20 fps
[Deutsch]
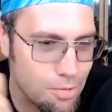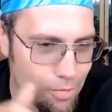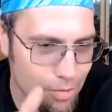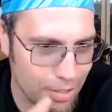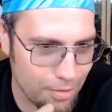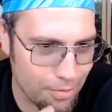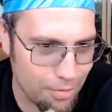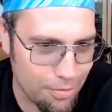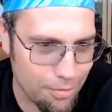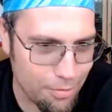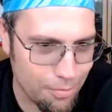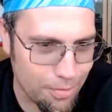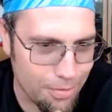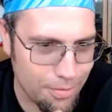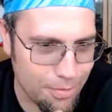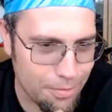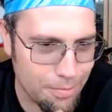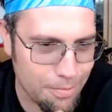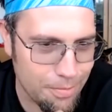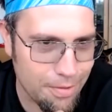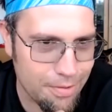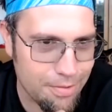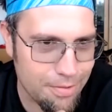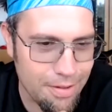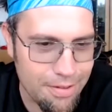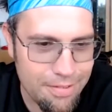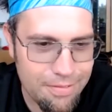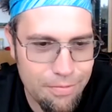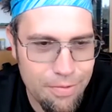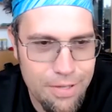zu gehen oder sowas. Das,
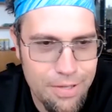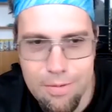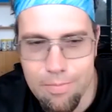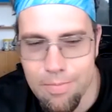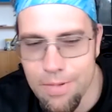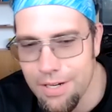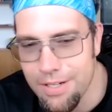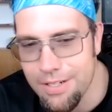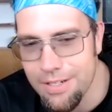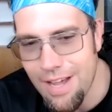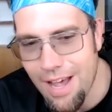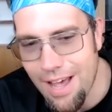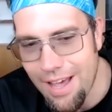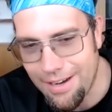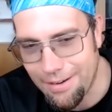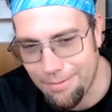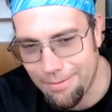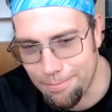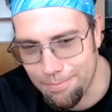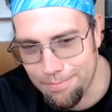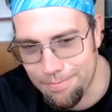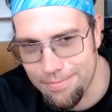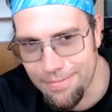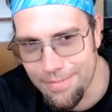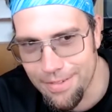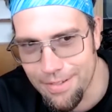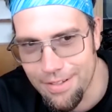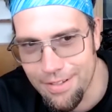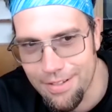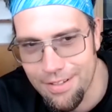das fiele mir nicht ein.
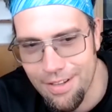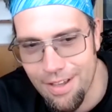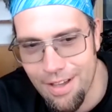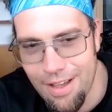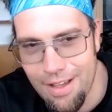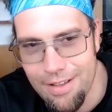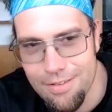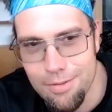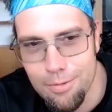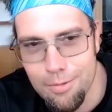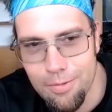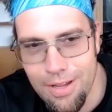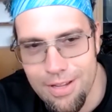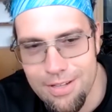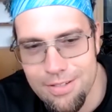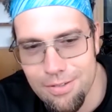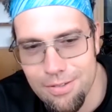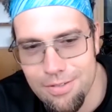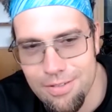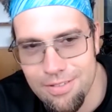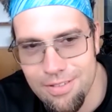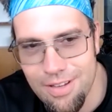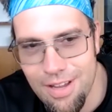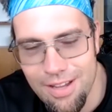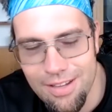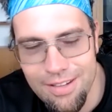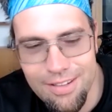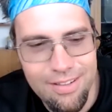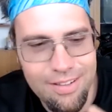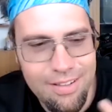Ja, also weil
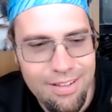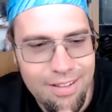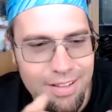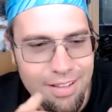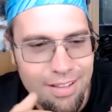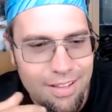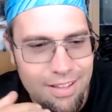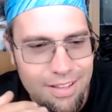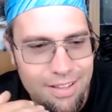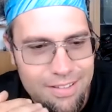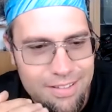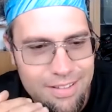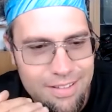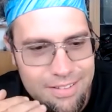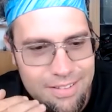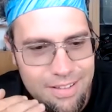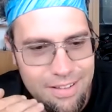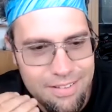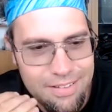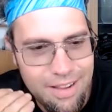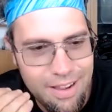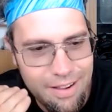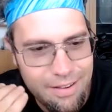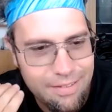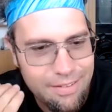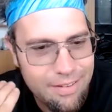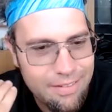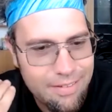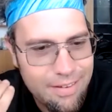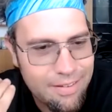sozusagen, der,
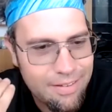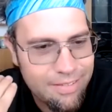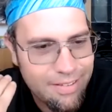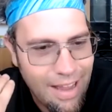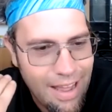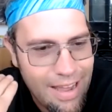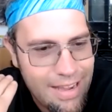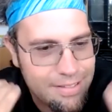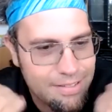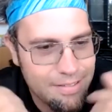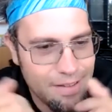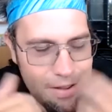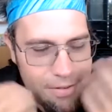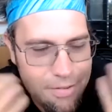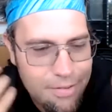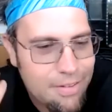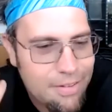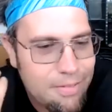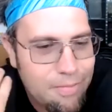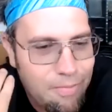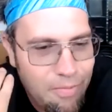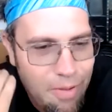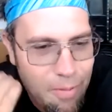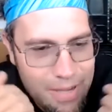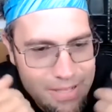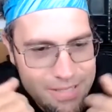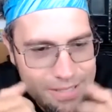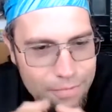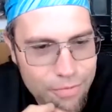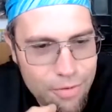der, das reicht, also das
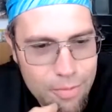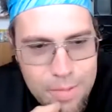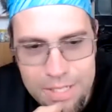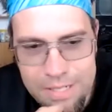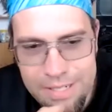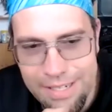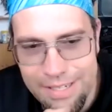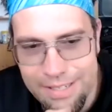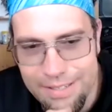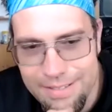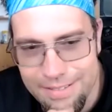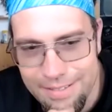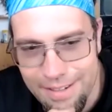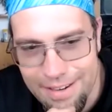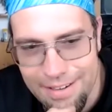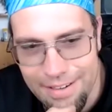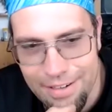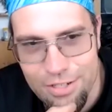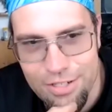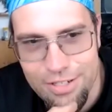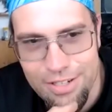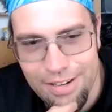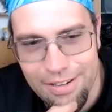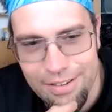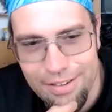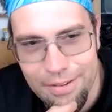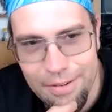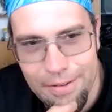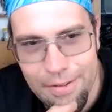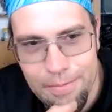verbessert für mich nichts an der
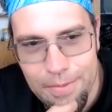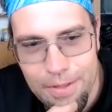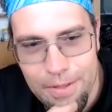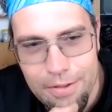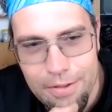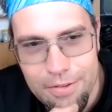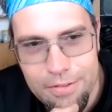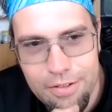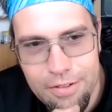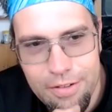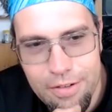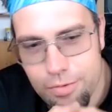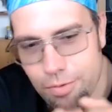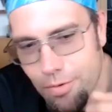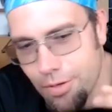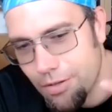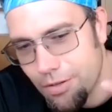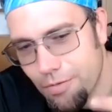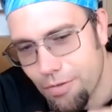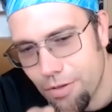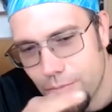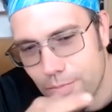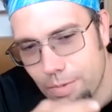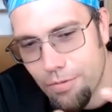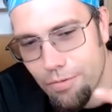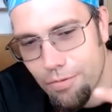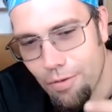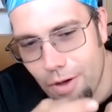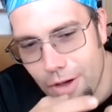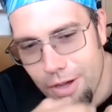Stelle. Sondern natürlich würde ich
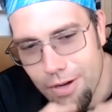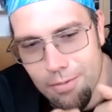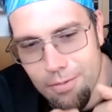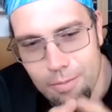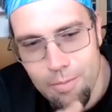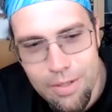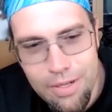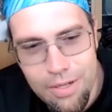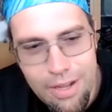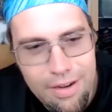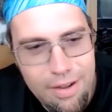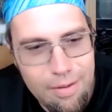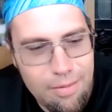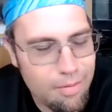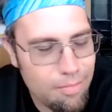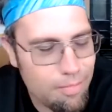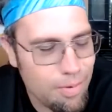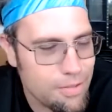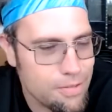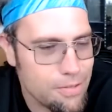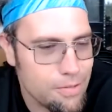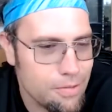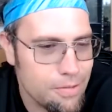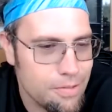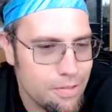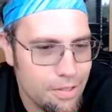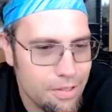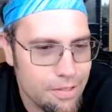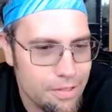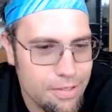mich freuen, mit einer
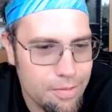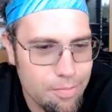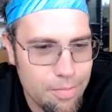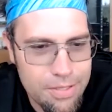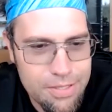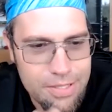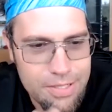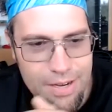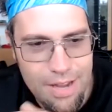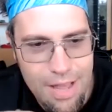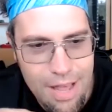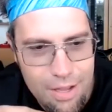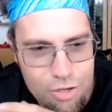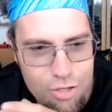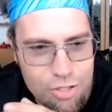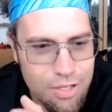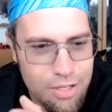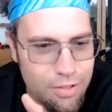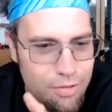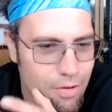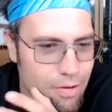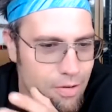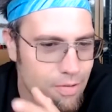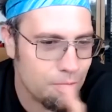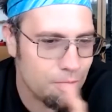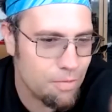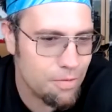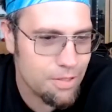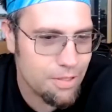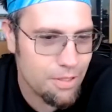Person, äh, die mir sehr nahe steht
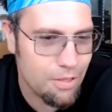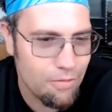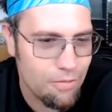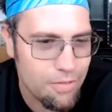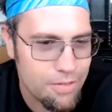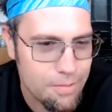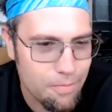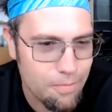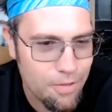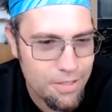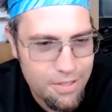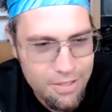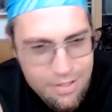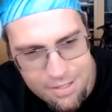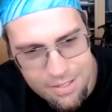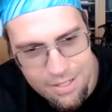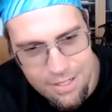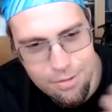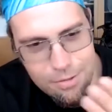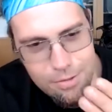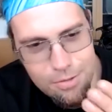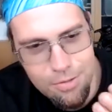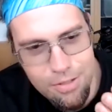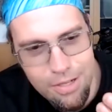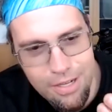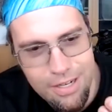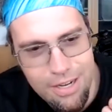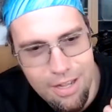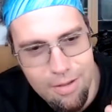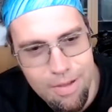oder für die ich irgendwas empfinde, ins Kino zu
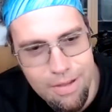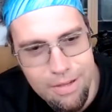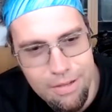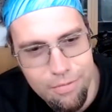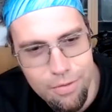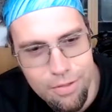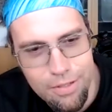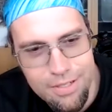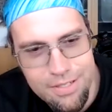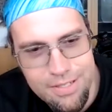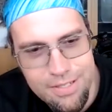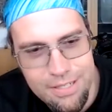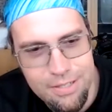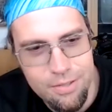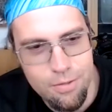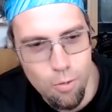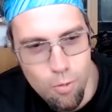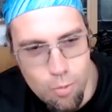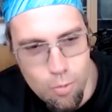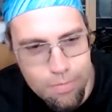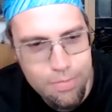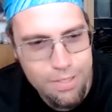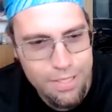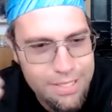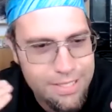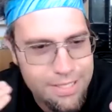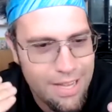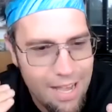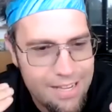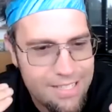gehen. Aber ich würde jetzt nicht, um
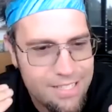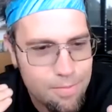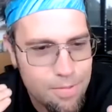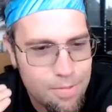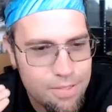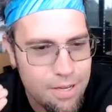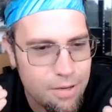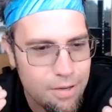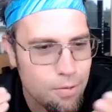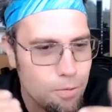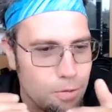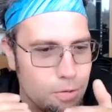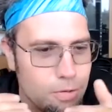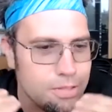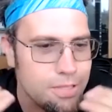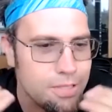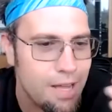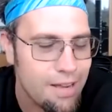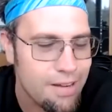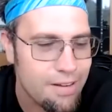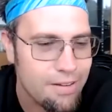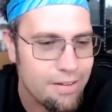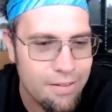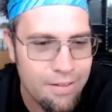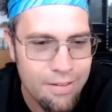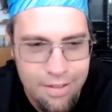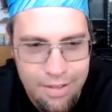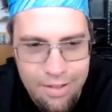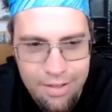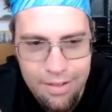nicht einsam zu sein,
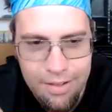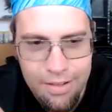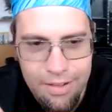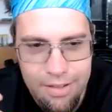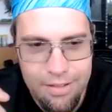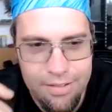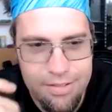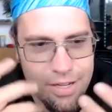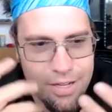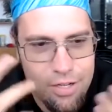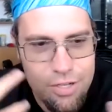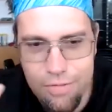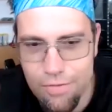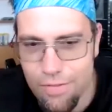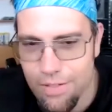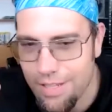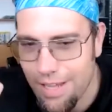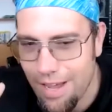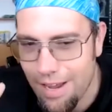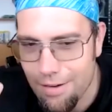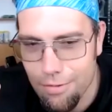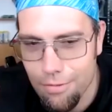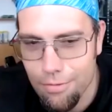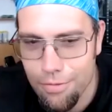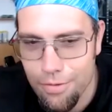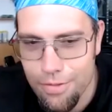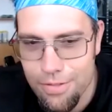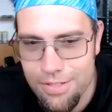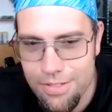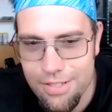irgendeine gesellschaftliche
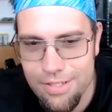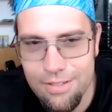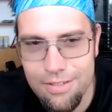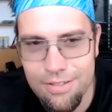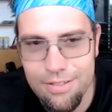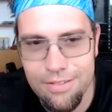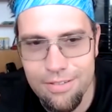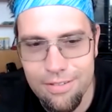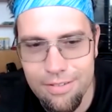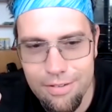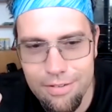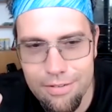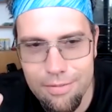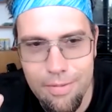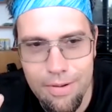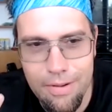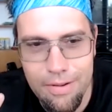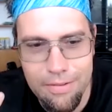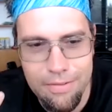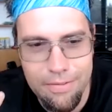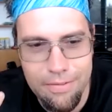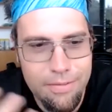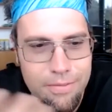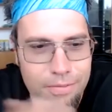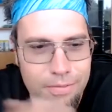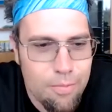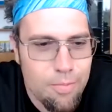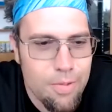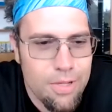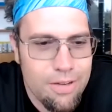Handlungen vollziehen. Das ist, das
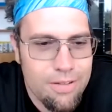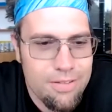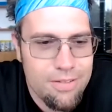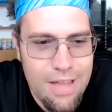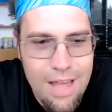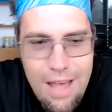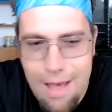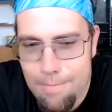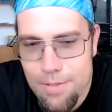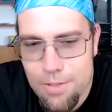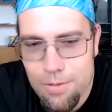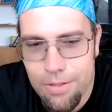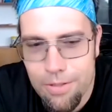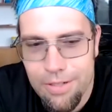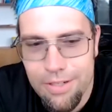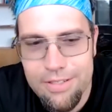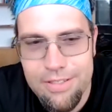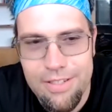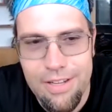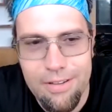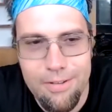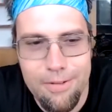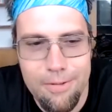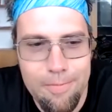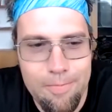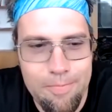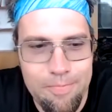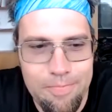ist, für mich ein sehr absurder Gedanke.